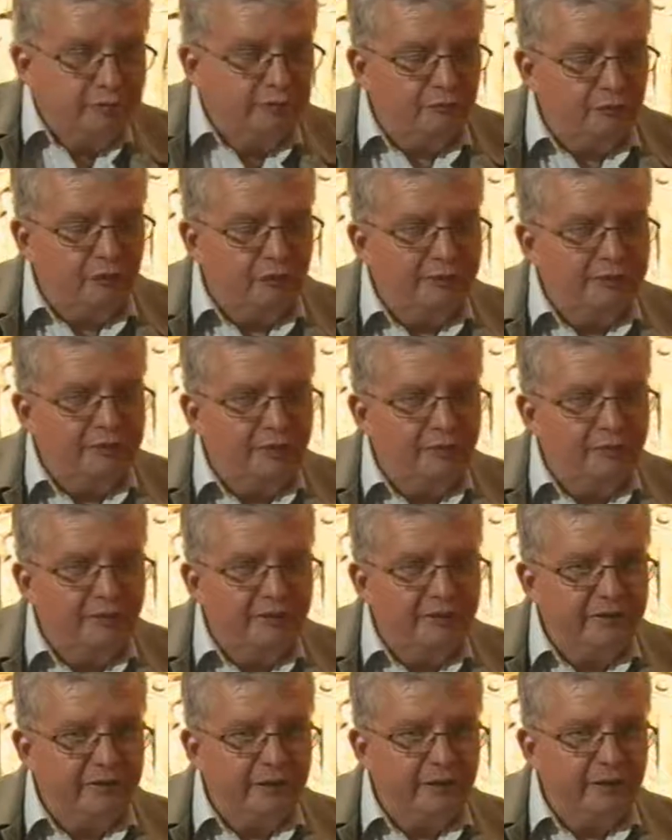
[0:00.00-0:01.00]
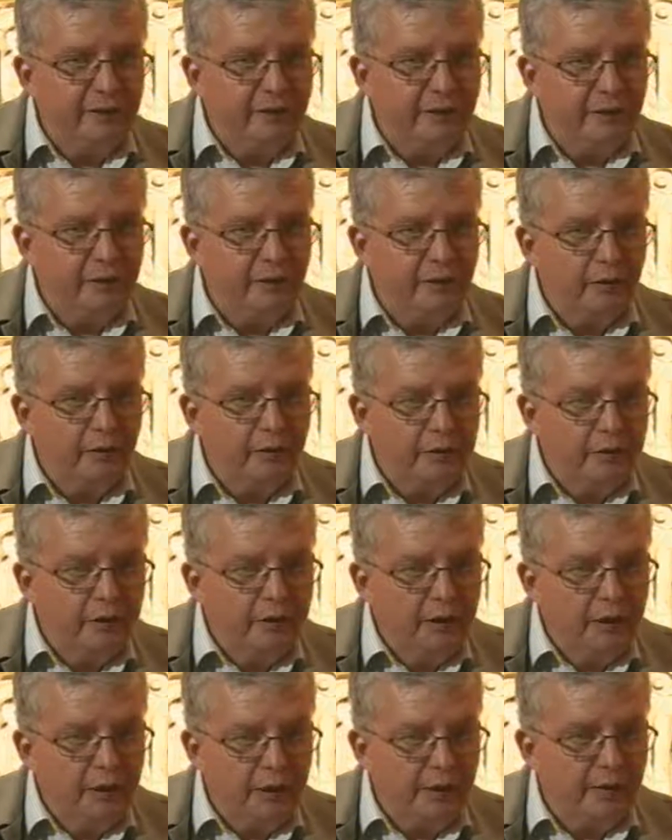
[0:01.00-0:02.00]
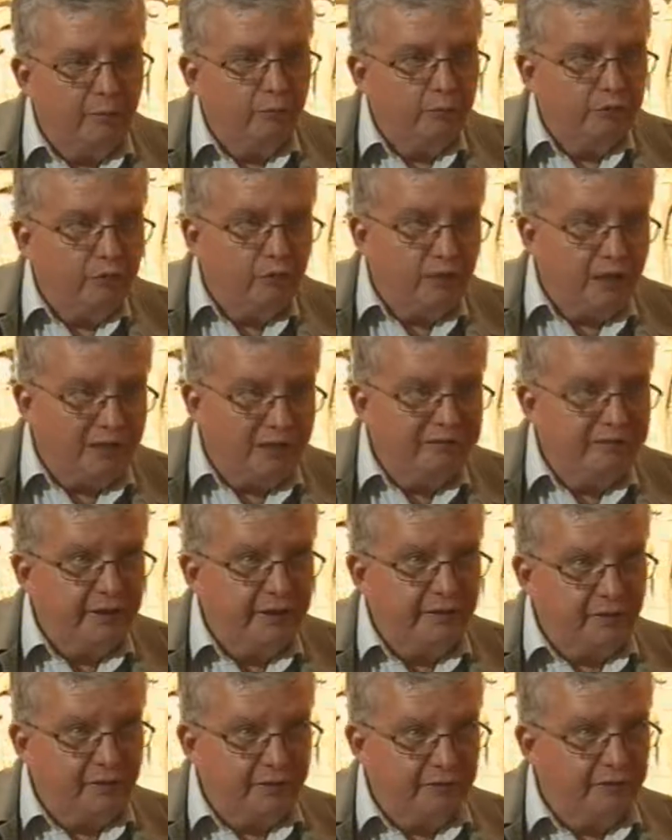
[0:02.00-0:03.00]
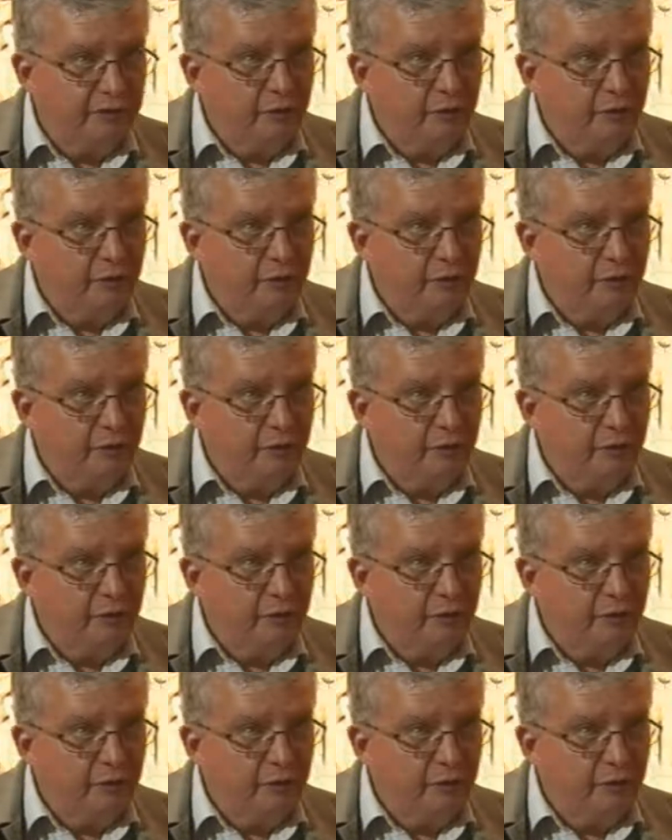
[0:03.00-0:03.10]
fundamentalmente el, Museo de Ámsterdam,